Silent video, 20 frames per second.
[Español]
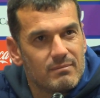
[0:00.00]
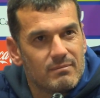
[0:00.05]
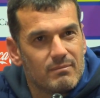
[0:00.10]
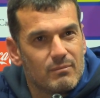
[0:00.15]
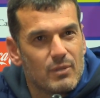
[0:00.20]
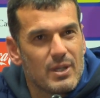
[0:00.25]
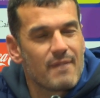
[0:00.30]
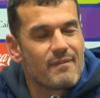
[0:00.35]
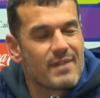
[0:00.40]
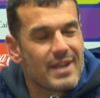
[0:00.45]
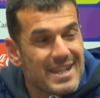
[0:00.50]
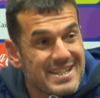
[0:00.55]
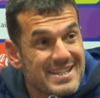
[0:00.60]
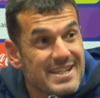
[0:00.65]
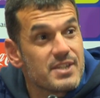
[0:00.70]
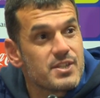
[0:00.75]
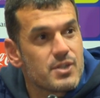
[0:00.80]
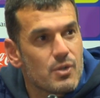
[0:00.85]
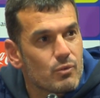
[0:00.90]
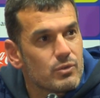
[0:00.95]
voy a fracasar
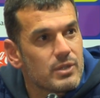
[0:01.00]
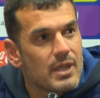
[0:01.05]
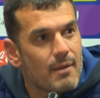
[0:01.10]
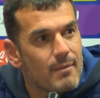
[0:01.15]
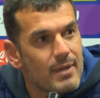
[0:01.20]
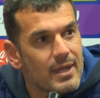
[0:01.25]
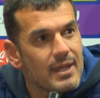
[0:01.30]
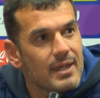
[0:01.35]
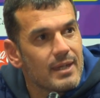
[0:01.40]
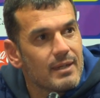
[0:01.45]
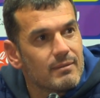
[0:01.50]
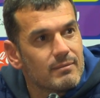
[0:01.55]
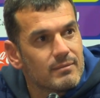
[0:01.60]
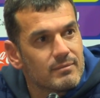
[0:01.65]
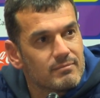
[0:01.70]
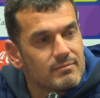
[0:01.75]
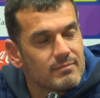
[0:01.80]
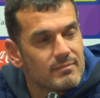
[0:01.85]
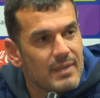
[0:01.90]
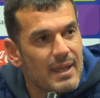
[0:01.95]
en segunda B,
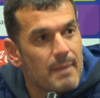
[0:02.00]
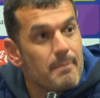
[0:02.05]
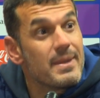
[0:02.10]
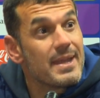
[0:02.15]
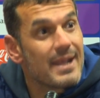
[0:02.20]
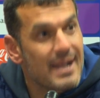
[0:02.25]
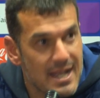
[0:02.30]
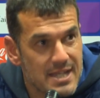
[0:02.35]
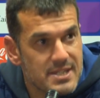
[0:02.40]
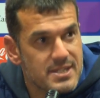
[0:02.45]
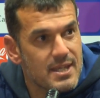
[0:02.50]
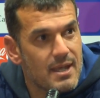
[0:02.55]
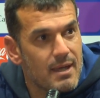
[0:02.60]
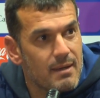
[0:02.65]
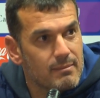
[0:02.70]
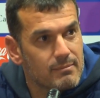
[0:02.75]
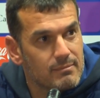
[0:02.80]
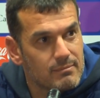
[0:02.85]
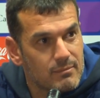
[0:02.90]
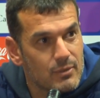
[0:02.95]
en mi
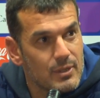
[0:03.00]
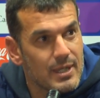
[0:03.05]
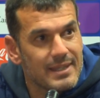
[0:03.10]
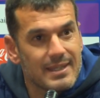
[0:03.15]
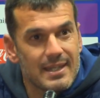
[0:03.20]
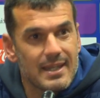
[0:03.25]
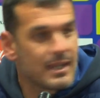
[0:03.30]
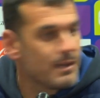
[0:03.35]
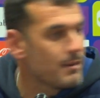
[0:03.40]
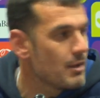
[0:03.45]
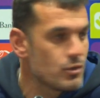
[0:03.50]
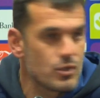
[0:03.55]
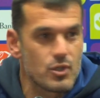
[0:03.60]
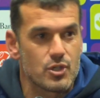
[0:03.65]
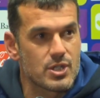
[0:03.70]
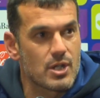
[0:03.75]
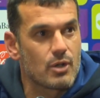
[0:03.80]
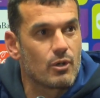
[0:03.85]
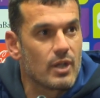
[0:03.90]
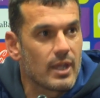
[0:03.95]
casa, voy a tener que llevar a los
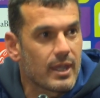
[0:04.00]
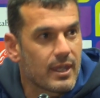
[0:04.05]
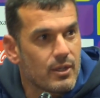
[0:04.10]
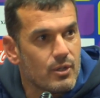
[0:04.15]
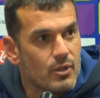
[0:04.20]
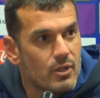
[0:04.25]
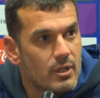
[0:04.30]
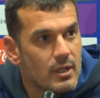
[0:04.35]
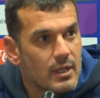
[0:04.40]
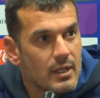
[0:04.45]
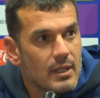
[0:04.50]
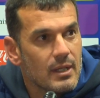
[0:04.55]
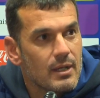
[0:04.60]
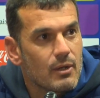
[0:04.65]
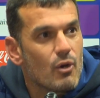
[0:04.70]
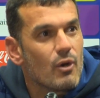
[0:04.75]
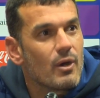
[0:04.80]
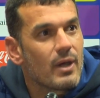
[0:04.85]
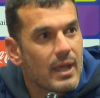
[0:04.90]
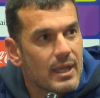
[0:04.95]
niños a colegio
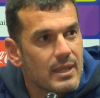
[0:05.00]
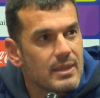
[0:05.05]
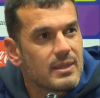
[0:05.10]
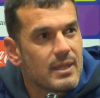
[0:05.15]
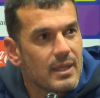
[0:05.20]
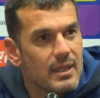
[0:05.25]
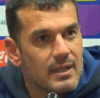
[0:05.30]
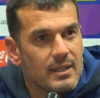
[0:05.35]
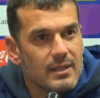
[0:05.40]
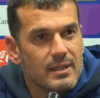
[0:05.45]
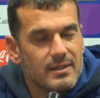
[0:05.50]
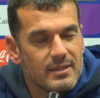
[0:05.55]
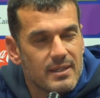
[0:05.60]
con gente